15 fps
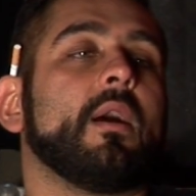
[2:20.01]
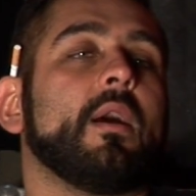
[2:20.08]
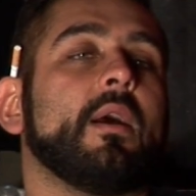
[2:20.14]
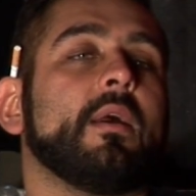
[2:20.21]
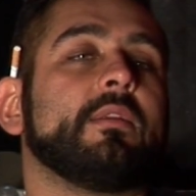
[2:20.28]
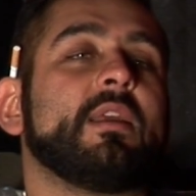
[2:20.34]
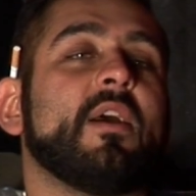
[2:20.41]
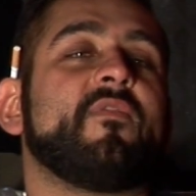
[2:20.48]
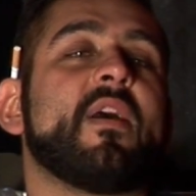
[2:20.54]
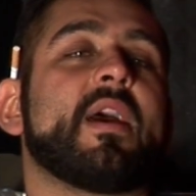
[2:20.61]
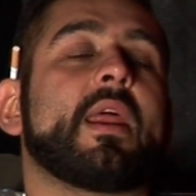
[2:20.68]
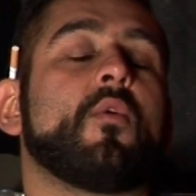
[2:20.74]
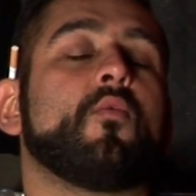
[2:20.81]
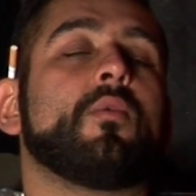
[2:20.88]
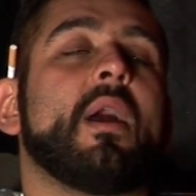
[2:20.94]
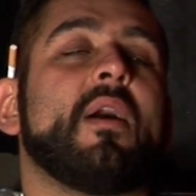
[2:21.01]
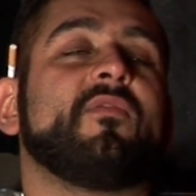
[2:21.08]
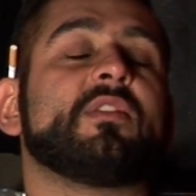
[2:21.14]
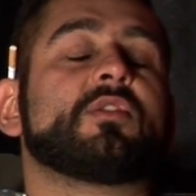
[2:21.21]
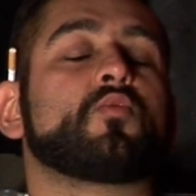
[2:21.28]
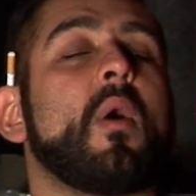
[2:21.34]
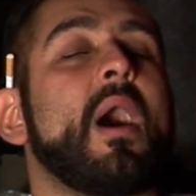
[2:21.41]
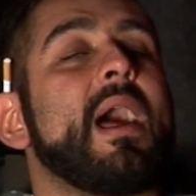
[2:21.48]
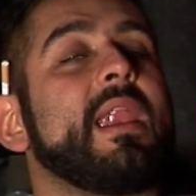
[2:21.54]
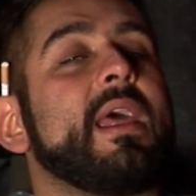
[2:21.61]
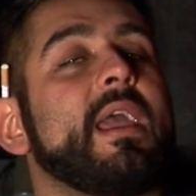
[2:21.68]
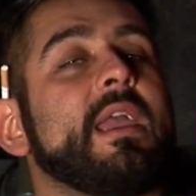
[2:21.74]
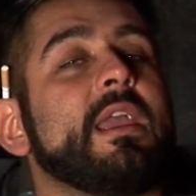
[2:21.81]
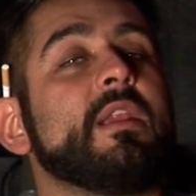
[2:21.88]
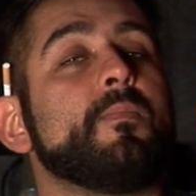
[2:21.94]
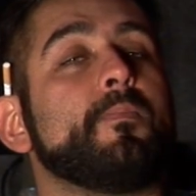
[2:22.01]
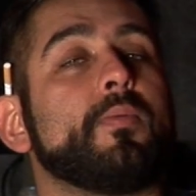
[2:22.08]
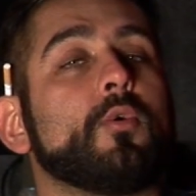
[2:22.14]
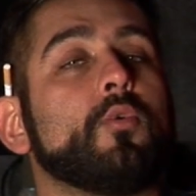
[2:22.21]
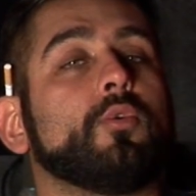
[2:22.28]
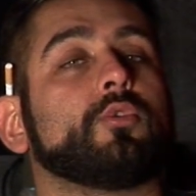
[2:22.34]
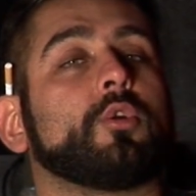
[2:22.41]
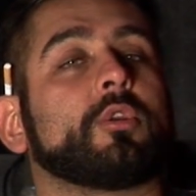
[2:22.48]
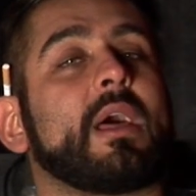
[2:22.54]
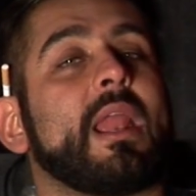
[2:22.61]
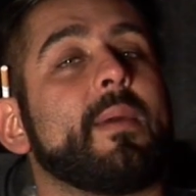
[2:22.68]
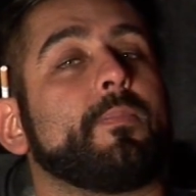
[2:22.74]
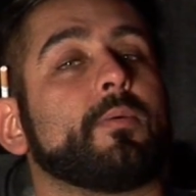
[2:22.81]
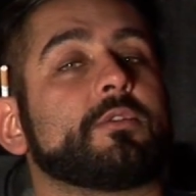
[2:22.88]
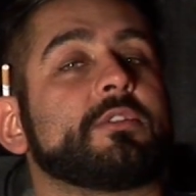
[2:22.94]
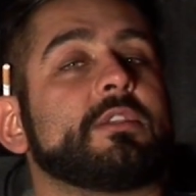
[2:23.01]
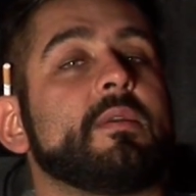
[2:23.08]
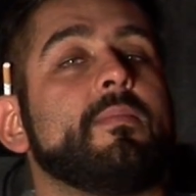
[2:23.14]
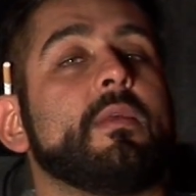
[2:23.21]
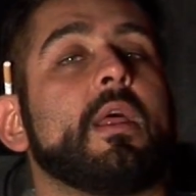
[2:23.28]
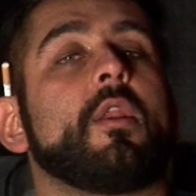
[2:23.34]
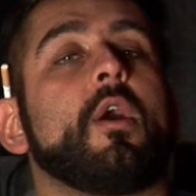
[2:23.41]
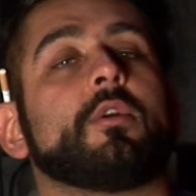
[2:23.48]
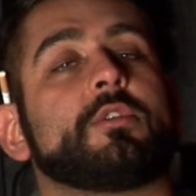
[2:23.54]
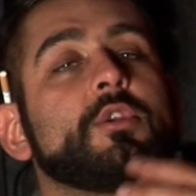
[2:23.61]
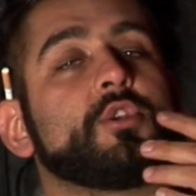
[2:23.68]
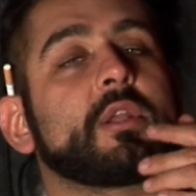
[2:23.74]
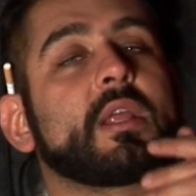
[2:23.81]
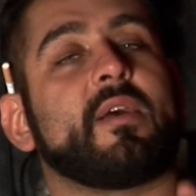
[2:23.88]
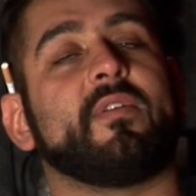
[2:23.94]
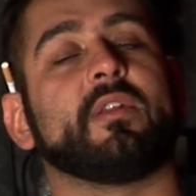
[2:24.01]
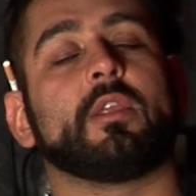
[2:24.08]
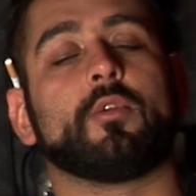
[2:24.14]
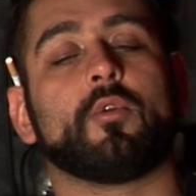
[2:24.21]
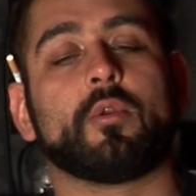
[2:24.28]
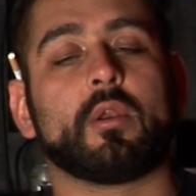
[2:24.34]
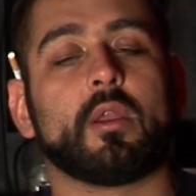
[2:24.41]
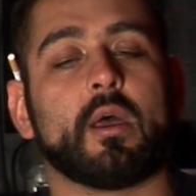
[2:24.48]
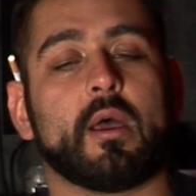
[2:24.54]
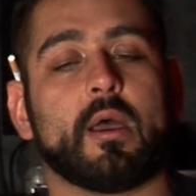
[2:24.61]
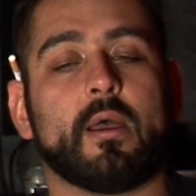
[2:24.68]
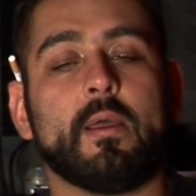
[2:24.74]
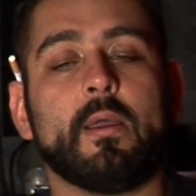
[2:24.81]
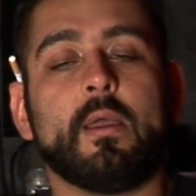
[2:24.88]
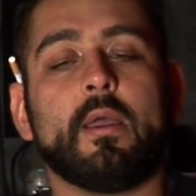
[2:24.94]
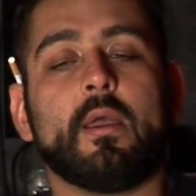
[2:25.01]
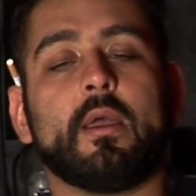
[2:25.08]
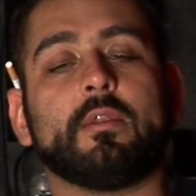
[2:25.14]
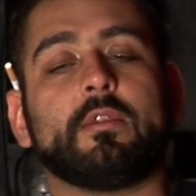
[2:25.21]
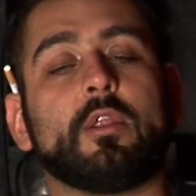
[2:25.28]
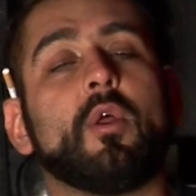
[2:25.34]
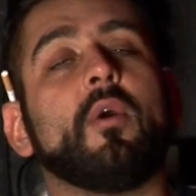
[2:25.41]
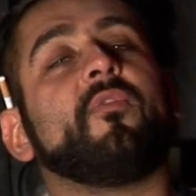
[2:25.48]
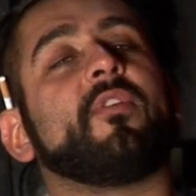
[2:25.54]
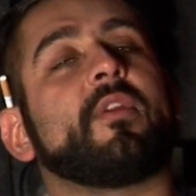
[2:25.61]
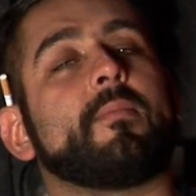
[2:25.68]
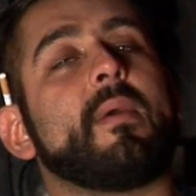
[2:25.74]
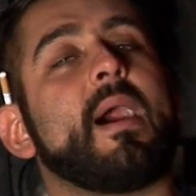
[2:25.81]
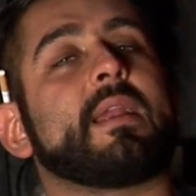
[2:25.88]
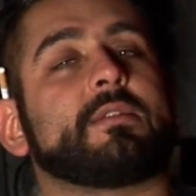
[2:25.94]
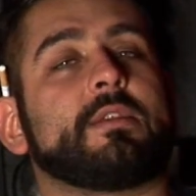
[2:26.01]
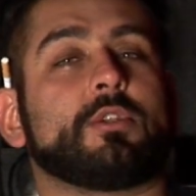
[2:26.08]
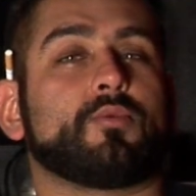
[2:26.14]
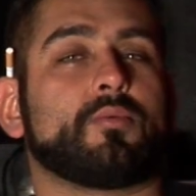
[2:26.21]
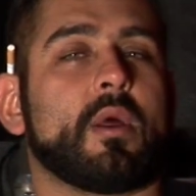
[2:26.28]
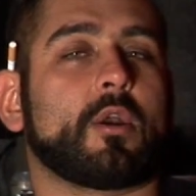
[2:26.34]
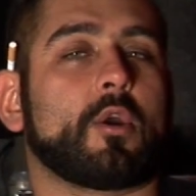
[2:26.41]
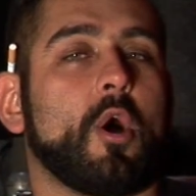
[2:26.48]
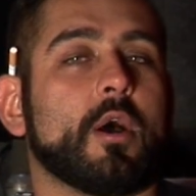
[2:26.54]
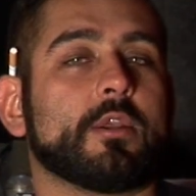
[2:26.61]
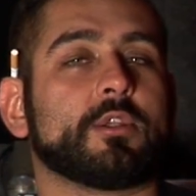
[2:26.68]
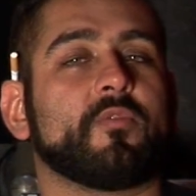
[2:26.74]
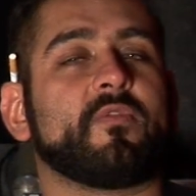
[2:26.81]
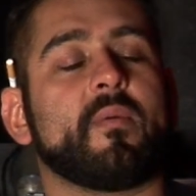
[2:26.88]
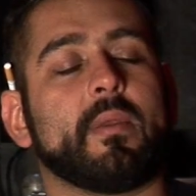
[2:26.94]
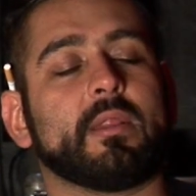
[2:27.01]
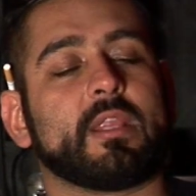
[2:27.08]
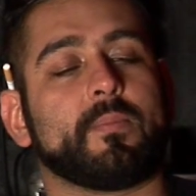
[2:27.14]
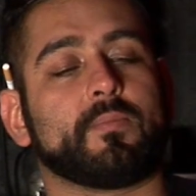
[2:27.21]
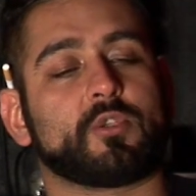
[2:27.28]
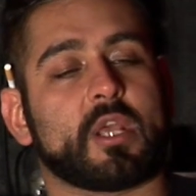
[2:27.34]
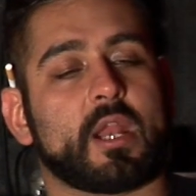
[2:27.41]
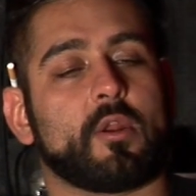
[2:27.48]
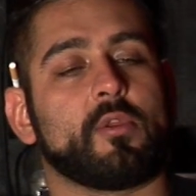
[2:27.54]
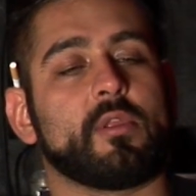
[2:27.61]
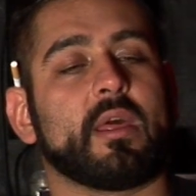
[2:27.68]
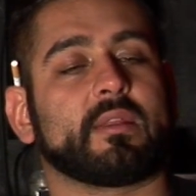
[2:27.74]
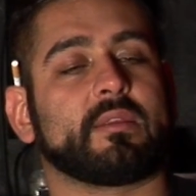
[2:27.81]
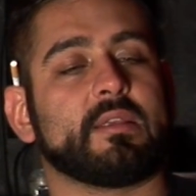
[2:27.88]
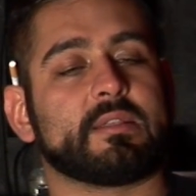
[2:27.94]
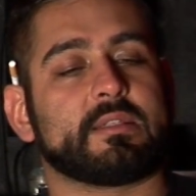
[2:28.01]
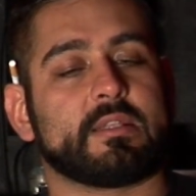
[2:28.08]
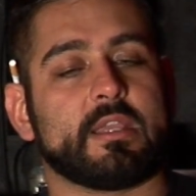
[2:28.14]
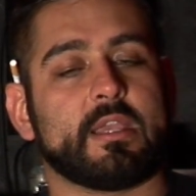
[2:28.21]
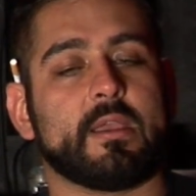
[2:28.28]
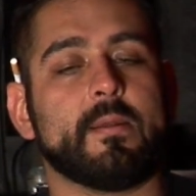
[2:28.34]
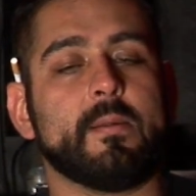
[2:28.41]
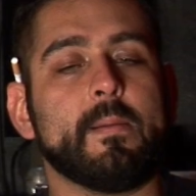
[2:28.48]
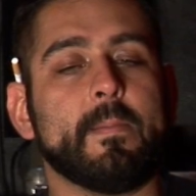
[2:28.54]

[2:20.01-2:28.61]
eh, di avere una visuale il più totale possibile, no? si cercava di non, di non fermarsi su una cosa, ovviamente c'erano gli artisti